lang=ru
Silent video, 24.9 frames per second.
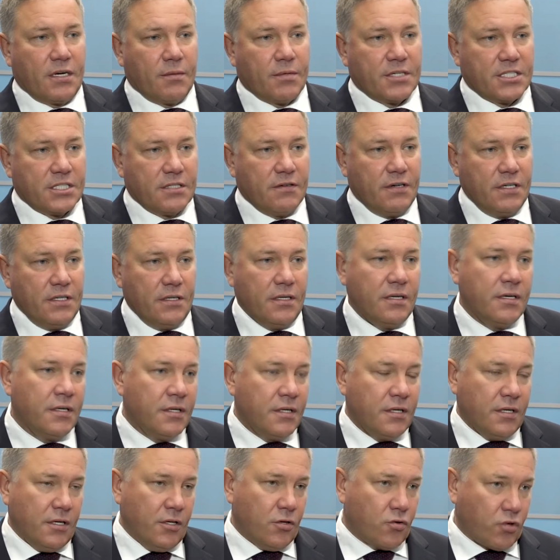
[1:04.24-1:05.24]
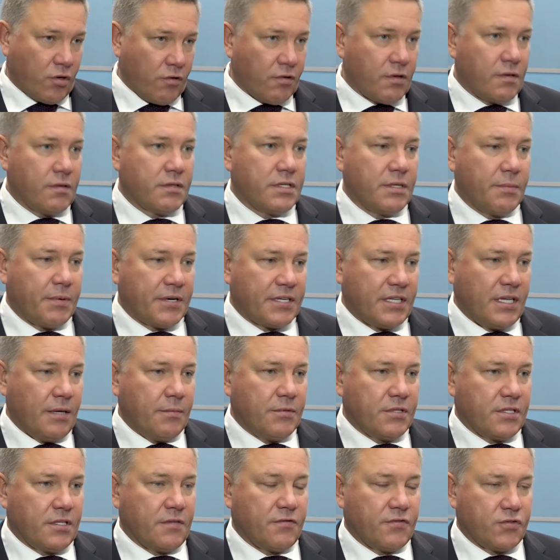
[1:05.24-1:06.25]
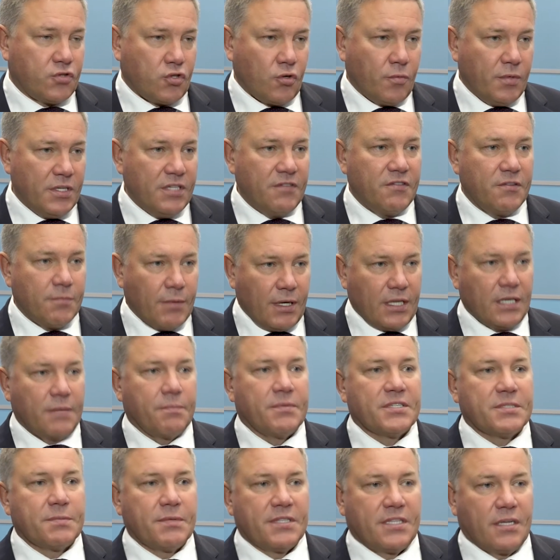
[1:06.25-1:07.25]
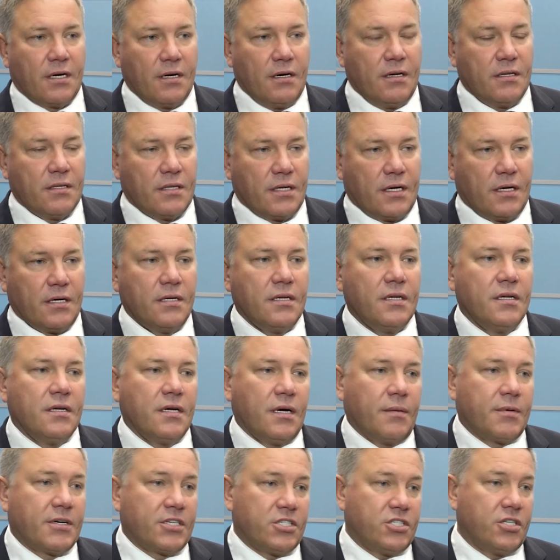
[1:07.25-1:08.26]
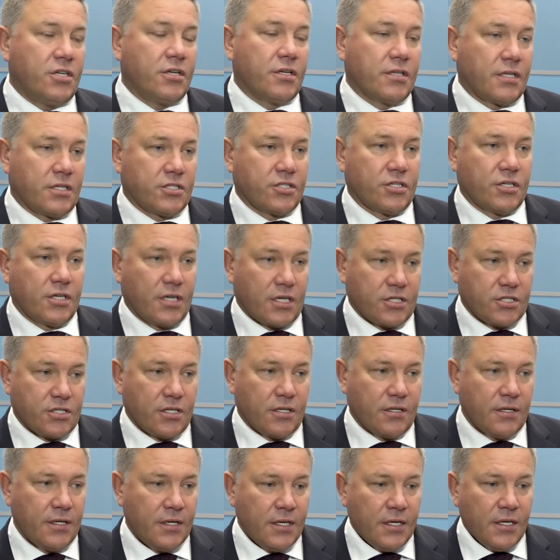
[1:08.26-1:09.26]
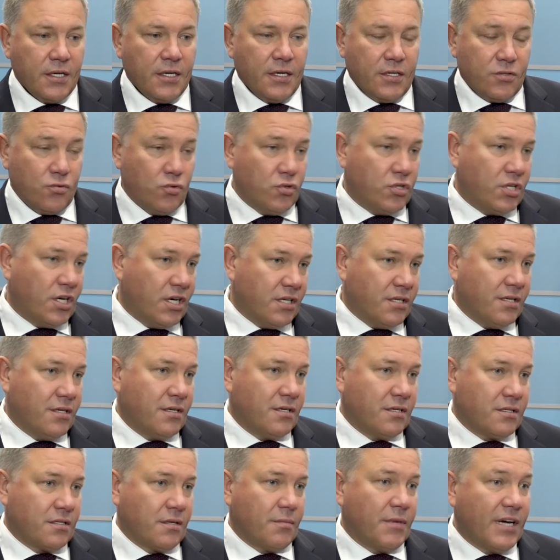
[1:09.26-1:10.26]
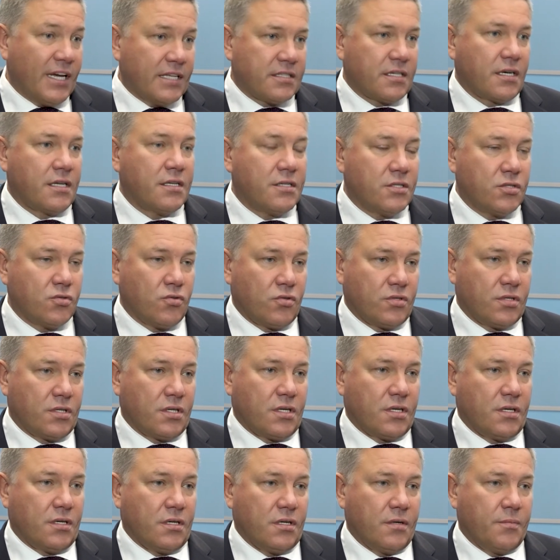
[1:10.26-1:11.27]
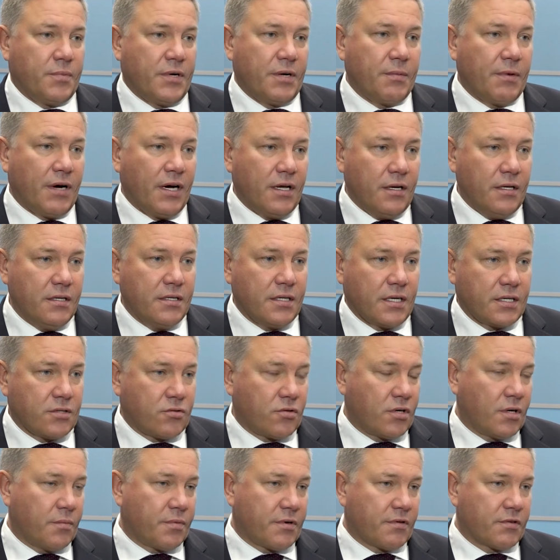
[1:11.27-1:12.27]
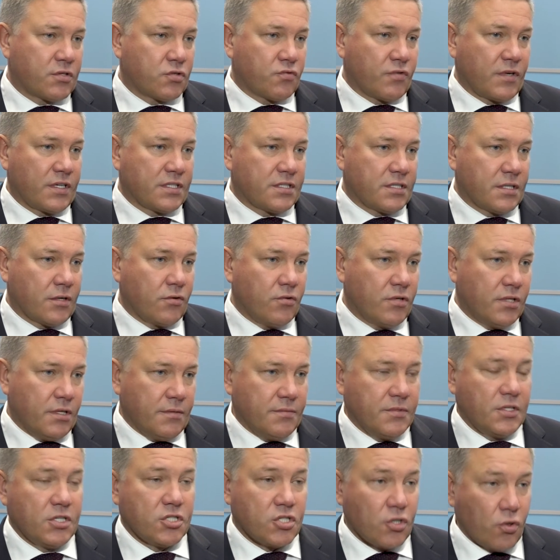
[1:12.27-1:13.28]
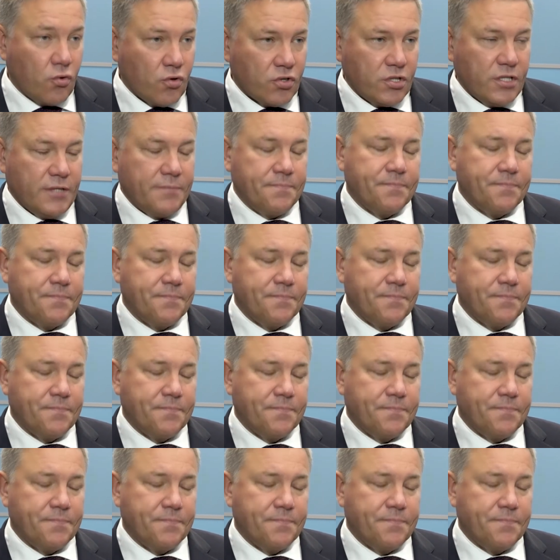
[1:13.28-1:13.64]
образований или руководителям департаментов, чтобы они внимательно посмотрели на обращение наших граждан. Ну и третье, это моя традиционная прямая линия, которую я провожу в конце года, ежегодно.